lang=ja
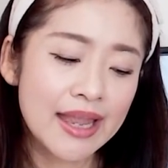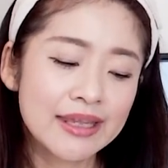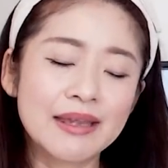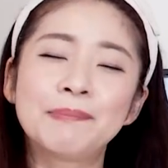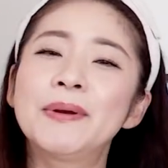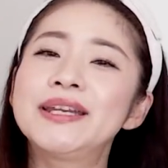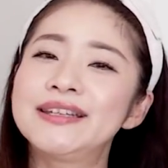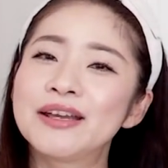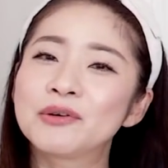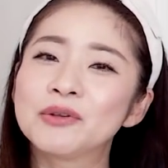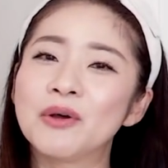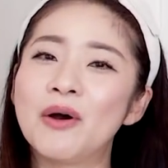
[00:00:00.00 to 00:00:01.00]
で、やっぱりね、
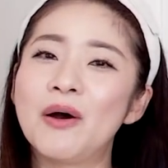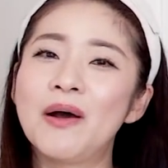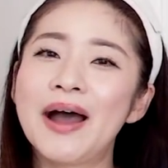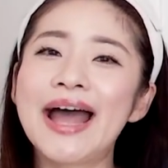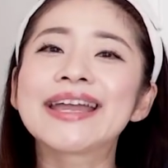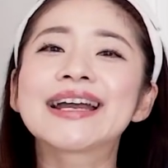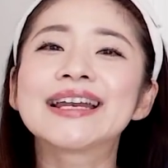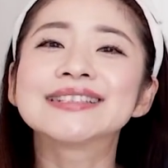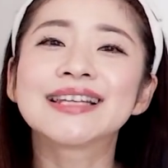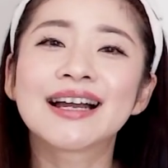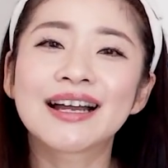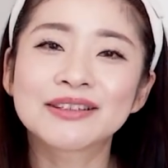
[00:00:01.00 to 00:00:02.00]
このハイカラ
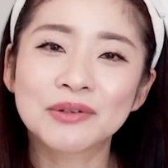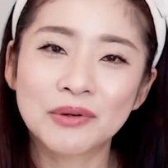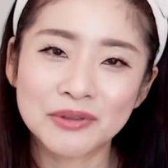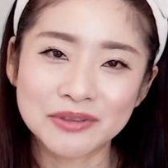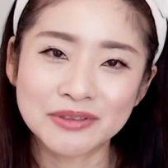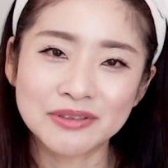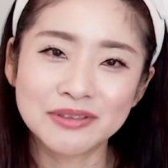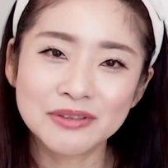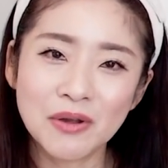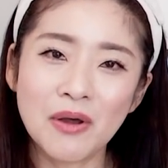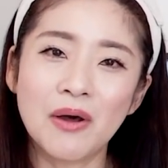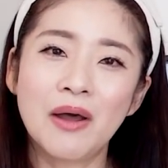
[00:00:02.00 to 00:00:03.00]
さんが通る
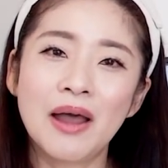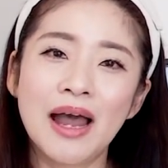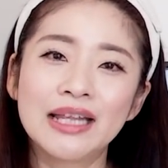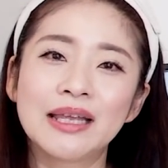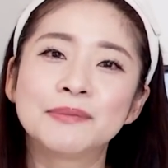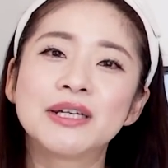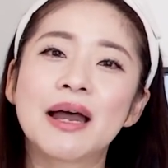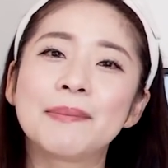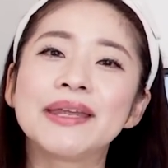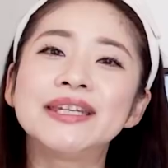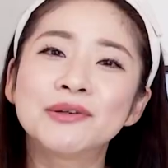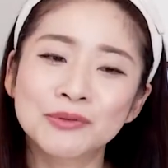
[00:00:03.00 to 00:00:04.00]
の花村
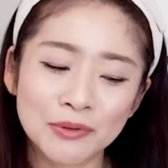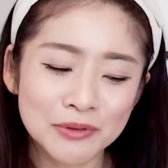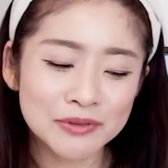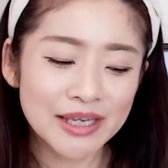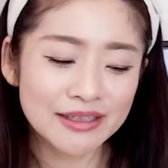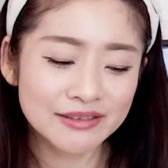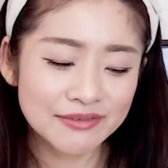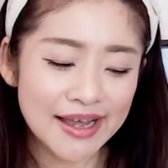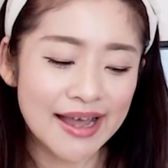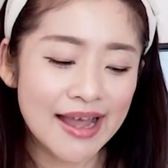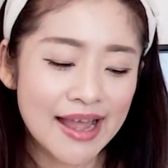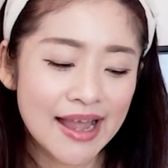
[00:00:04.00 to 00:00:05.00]
紅夫という役
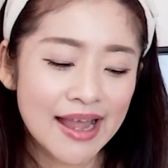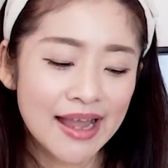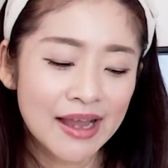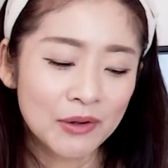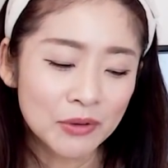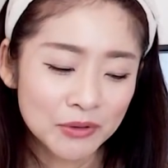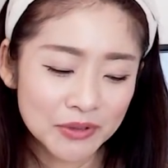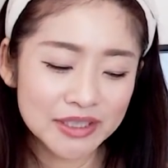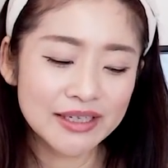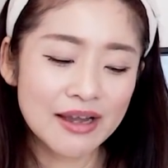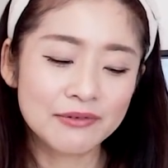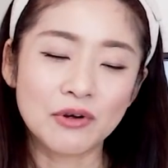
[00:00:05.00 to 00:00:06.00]
は、この
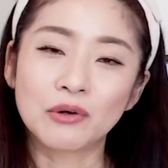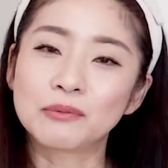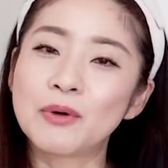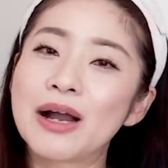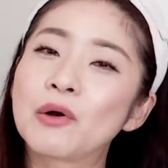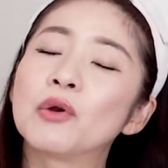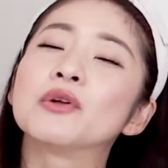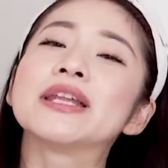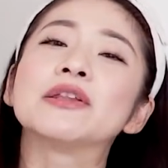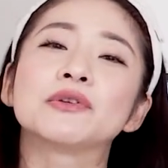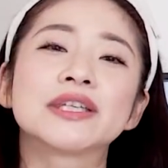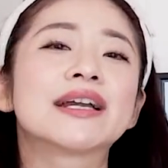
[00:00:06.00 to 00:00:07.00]
期間を、まあ
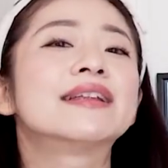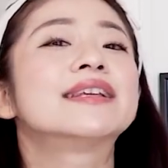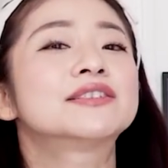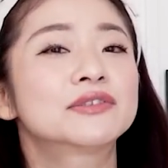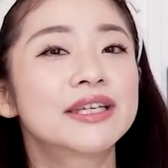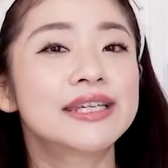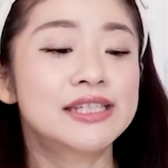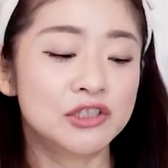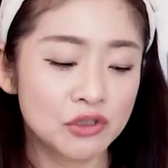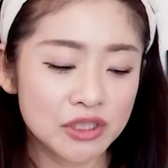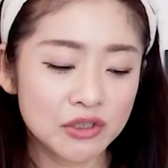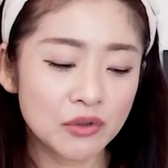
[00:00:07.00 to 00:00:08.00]
コロナの期間ですよね、一
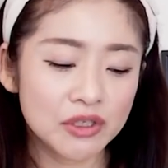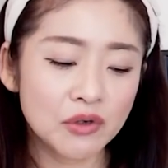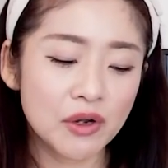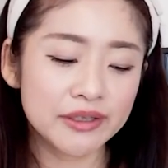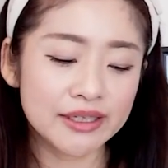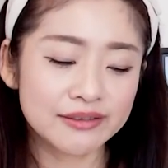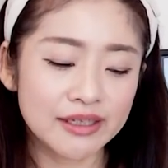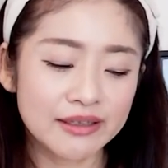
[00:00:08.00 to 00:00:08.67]
緒に乗り越えてくれ